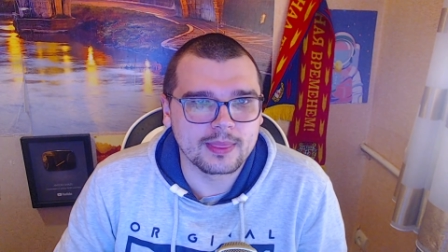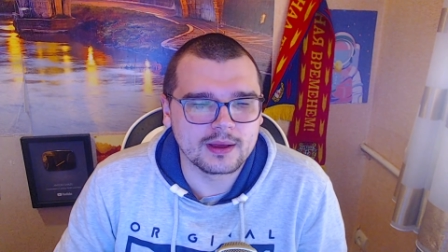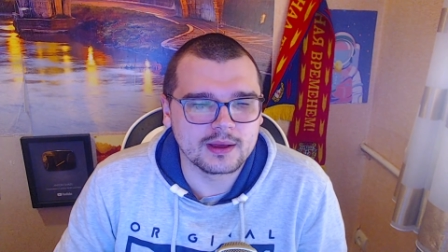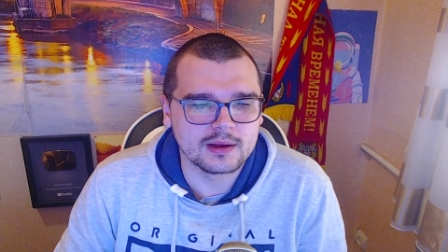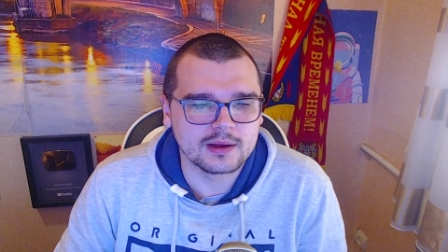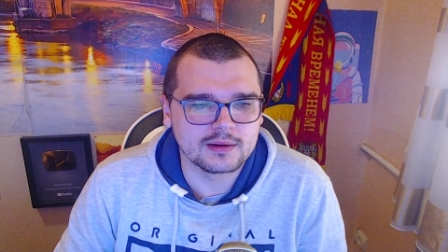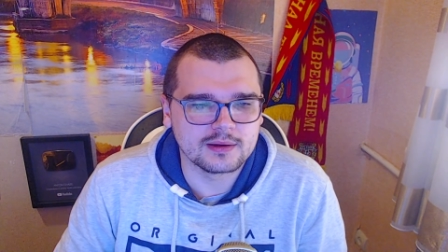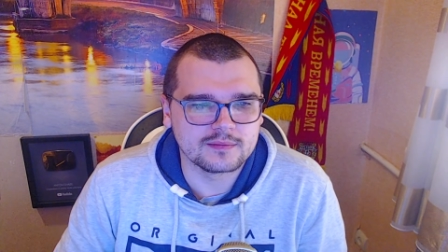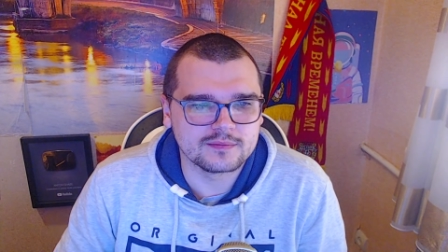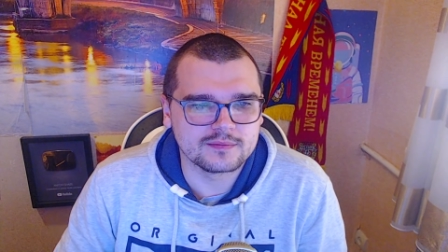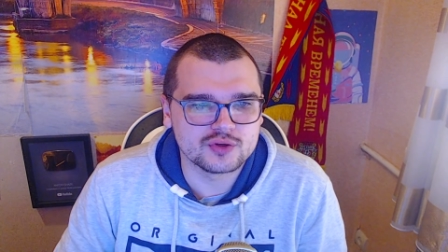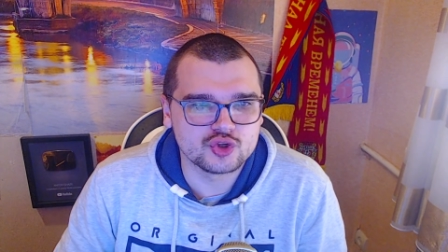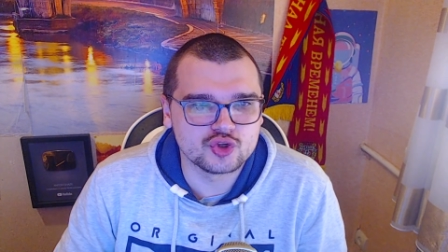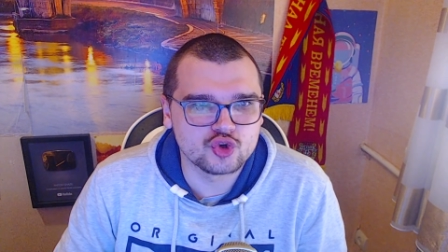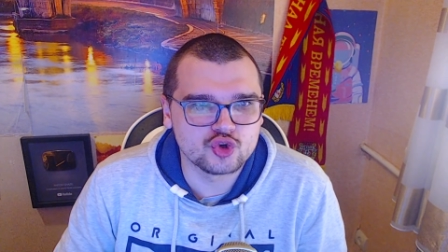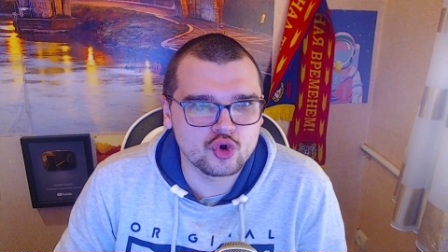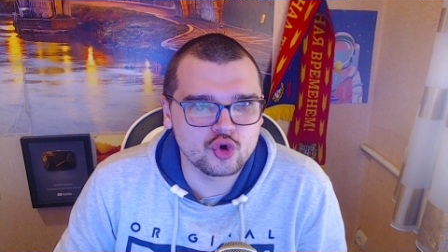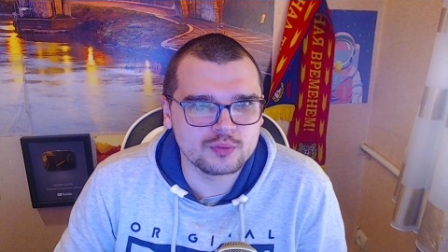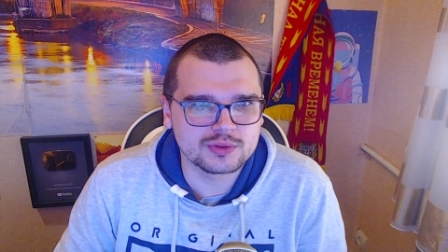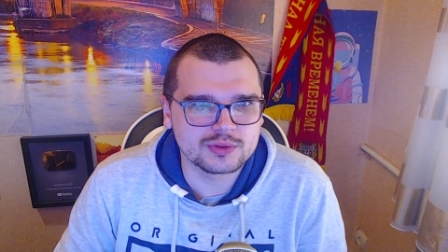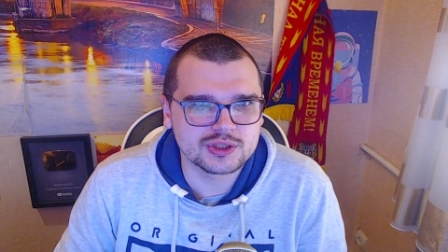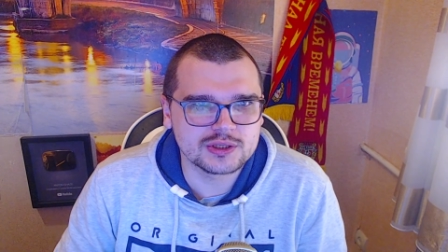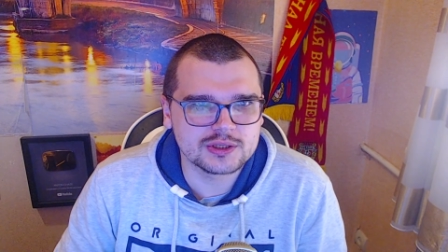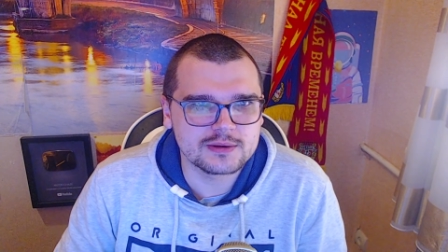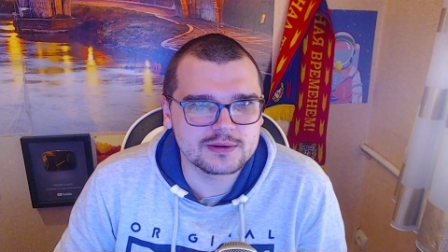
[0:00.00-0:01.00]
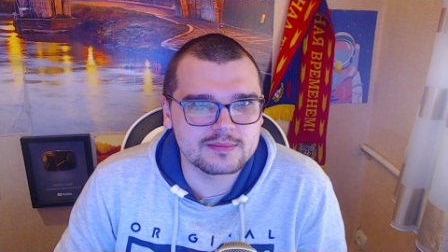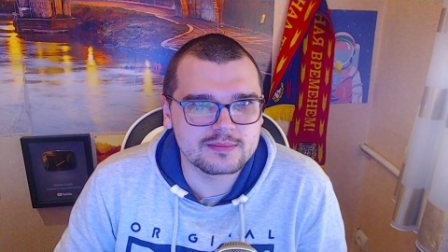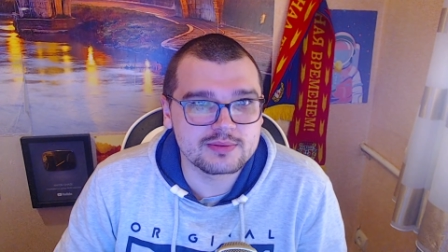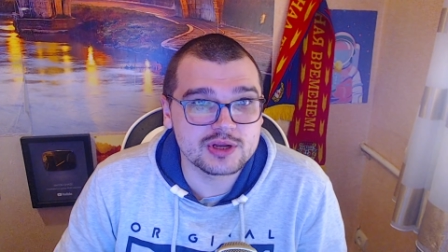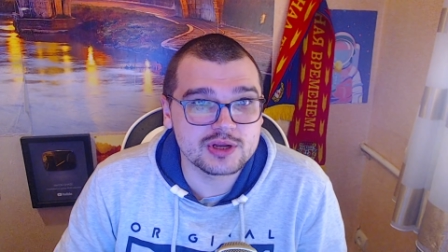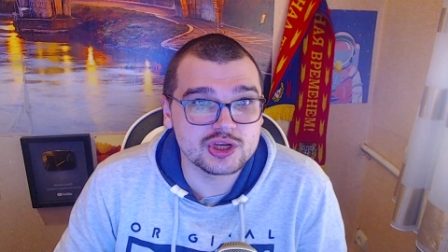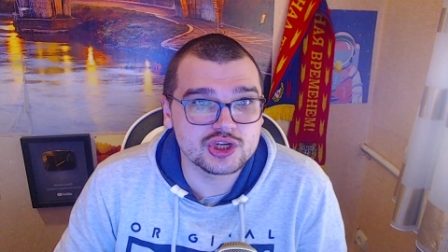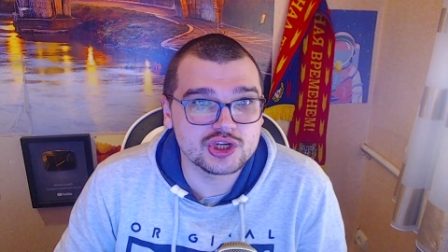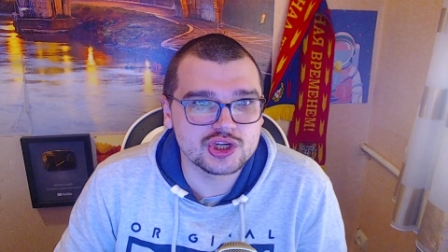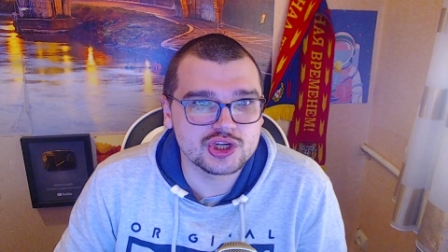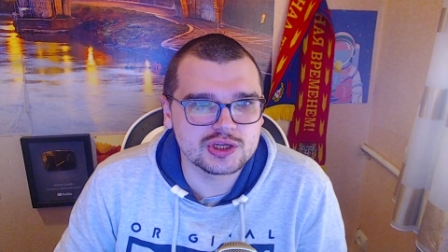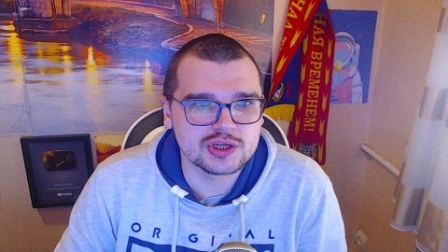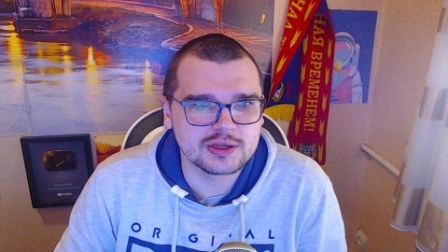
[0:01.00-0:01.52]
а, в чем же
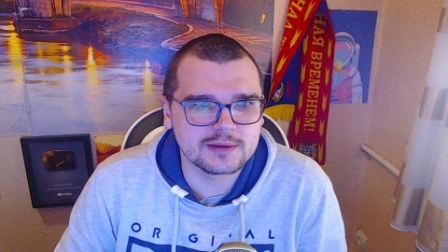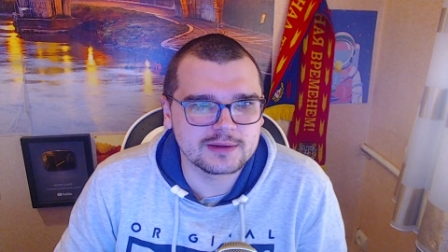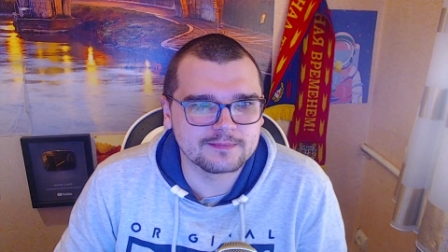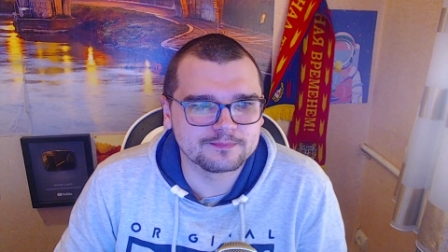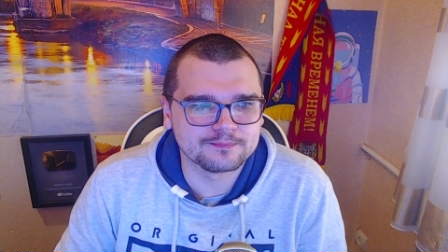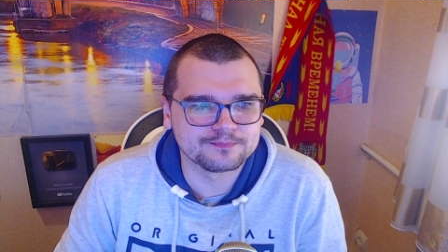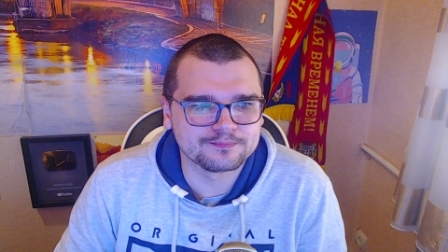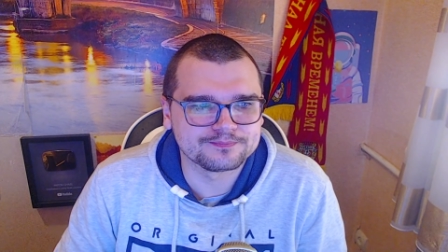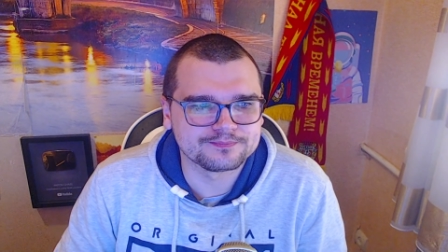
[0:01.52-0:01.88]
причина